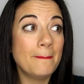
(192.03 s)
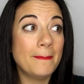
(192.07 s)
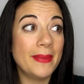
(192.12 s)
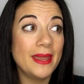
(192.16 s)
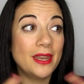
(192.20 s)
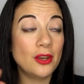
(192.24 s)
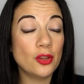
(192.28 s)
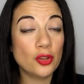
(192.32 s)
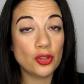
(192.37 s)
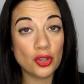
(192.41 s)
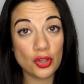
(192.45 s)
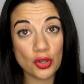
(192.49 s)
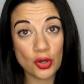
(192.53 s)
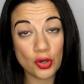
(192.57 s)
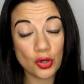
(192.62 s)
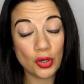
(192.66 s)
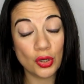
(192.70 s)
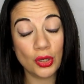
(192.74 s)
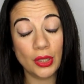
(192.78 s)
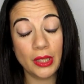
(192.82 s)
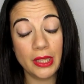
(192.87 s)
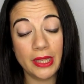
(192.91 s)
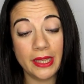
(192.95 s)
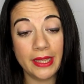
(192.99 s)
pero
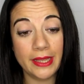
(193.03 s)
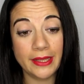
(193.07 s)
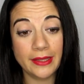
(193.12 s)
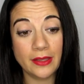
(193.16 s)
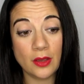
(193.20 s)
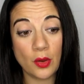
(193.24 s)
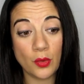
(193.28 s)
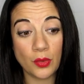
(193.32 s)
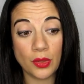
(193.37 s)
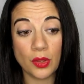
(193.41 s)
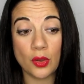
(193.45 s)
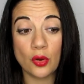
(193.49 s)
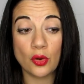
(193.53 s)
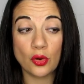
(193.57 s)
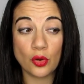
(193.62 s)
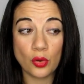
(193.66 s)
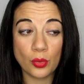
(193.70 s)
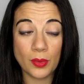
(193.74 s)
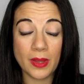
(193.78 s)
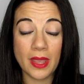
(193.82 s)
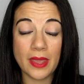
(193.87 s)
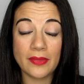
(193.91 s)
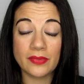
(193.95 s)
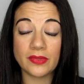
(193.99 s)
yo eh, ya os digo, no
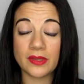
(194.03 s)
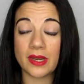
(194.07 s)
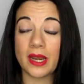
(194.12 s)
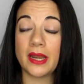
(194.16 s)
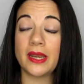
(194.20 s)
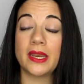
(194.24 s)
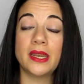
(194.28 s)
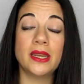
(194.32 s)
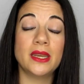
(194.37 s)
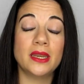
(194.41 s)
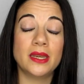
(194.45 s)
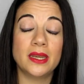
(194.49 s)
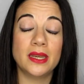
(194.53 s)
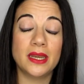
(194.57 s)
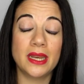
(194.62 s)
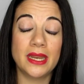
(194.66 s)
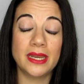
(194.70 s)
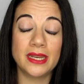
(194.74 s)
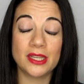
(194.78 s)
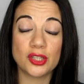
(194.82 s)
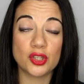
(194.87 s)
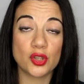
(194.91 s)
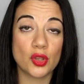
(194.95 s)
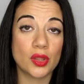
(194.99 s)
voy a entrar en,
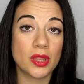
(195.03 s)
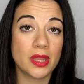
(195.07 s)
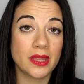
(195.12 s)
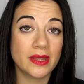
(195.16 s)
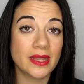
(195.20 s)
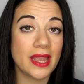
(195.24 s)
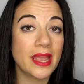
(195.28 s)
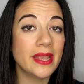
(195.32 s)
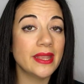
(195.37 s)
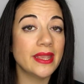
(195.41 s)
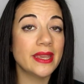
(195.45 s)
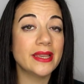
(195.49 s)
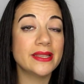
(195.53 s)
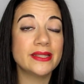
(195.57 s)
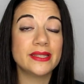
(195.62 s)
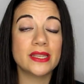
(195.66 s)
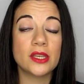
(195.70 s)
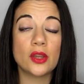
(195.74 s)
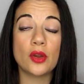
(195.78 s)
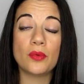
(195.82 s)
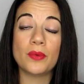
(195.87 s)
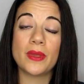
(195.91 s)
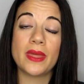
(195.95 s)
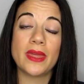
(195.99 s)
esos detalles,
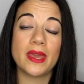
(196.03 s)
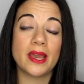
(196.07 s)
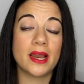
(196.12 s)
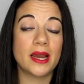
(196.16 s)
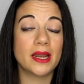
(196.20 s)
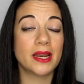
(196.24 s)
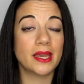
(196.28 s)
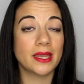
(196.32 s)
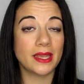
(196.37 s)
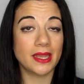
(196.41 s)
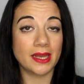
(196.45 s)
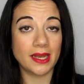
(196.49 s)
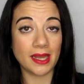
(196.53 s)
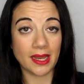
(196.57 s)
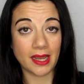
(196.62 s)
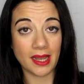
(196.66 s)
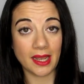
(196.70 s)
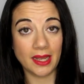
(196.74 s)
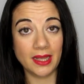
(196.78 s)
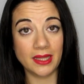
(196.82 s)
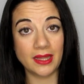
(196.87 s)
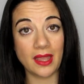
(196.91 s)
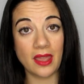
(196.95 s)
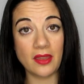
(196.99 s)
sí que os voy a dejar aquí en la
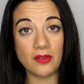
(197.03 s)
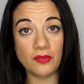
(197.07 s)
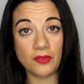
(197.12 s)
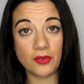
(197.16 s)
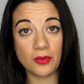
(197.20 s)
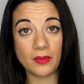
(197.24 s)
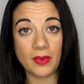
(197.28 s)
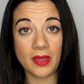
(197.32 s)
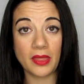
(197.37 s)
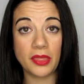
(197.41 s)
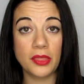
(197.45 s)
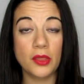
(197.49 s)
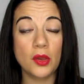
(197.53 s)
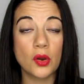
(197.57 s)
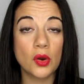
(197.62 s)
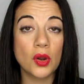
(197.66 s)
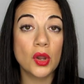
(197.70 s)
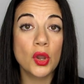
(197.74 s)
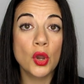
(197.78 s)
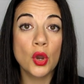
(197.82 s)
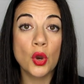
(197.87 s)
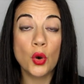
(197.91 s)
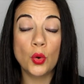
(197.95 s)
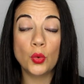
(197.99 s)
cajita de información
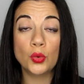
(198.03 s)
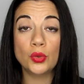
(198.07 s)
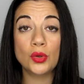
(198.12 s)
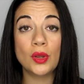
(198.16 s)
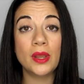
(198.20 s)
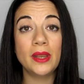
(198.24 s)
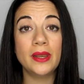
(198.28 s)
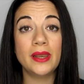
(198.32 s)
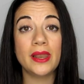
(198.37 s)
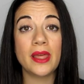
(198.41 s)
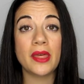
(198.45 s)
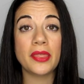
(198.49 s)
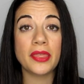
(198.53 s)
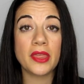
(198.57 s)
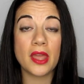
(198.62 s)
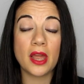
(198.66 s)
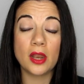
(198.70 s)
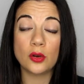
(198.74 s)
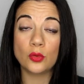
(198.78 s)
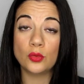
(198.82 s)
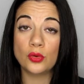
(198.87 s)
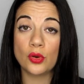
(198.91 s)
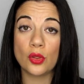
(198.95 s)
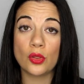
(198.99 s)
unos enlaces a
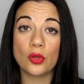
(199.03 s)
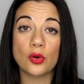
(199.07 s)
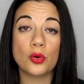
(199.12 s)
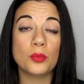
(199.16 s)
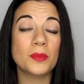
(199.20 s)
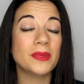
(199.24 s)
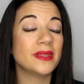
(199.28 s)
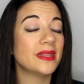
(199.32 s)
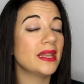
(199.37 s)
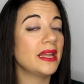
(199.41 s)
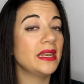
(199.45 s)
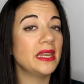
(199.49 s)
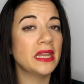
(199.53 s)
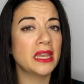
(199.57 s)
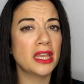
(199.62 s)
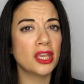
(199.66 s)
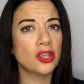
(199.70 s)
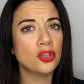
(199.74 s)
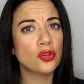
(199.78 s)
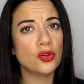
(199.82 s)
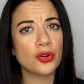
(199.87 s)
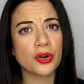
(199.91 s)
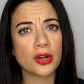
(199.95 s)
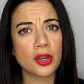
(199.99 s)
algunos documentales
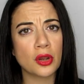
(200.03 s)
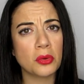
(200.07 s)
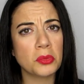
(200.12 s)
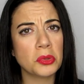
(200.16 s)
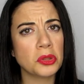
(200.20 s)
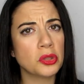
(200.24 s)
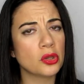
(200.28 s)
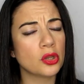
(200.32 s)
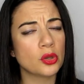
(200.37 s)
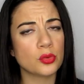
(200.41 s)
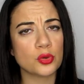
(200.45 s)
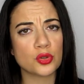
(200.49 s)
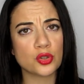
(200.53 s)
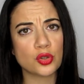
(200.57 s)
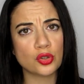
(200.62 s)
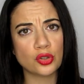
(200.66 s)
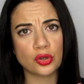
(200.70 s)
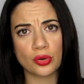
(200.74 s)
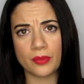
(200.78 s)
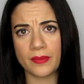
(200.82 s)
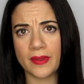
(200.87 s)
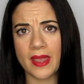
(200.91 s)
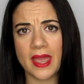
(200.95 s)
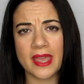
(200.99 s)
que yo os recomiendo que
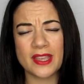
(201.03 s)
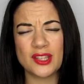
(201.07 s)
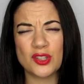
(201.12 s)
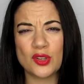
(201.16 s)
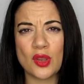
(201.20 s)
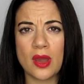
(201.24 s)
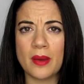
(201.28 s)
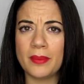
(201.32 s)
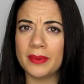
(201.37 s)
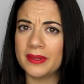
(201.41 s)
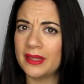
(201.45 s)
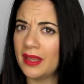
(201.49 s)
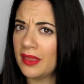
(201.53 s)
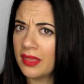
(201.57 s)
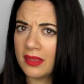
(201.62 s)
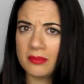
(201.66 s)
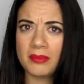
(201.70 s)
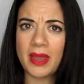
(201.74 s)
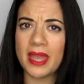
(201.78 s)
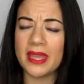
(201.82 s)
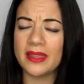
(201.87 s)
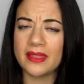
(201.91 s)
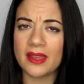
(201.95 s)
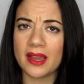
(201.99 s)
vosotros veáis si os apetece
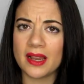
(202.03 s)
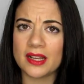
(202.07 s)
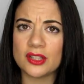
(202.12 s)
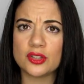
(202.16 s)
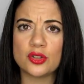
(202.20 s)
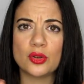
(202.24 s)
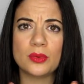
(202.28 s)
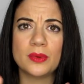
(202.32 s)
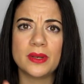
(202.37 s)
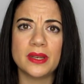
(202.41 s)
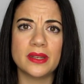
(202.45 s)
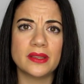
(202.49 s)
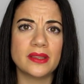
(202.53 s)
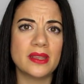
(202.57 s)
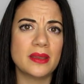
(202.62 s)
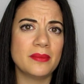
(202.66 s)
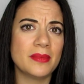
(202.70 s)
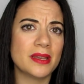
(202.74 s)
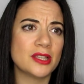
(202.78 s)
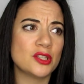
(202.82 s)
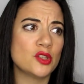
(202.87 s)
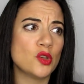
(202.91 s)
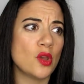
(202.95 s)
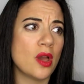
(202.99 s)
más indagar sobre el
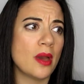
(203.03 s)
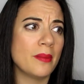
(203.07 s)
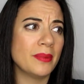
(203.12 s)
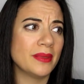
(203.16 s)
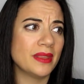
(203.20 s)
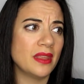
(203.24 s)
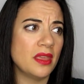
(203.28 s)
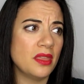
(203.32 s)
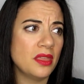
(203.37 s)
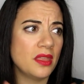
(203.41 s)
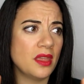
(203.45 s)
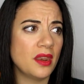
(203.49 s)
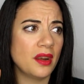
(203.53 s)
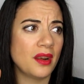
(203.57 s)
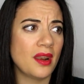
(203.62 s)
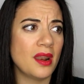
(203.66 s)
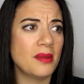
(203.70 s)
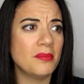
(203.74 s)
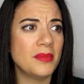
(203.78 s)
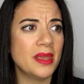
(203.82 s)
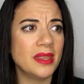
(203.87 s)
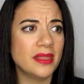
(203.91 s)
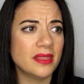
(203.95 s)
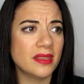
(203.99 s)
tema, si os apetece
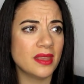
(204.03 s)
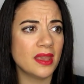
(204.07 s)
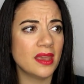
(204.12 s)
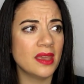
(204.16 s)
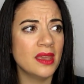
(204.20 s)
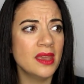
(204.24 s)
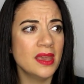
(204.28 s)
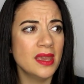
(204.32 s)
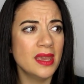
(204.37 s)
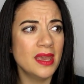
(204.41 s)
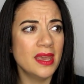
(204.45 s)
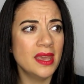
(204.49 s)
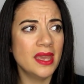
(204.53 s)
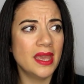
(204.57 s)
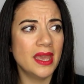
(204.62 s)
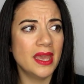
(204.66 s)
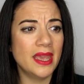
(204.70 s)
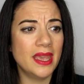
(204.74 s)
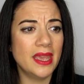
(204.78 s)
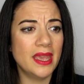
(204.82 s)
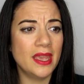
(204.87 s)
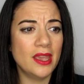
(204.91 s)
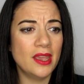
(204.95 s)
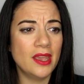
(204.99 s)
realmente o
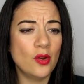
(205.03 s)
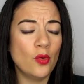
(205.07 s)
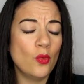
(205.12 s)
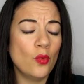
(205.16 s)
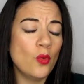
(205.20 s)
eh,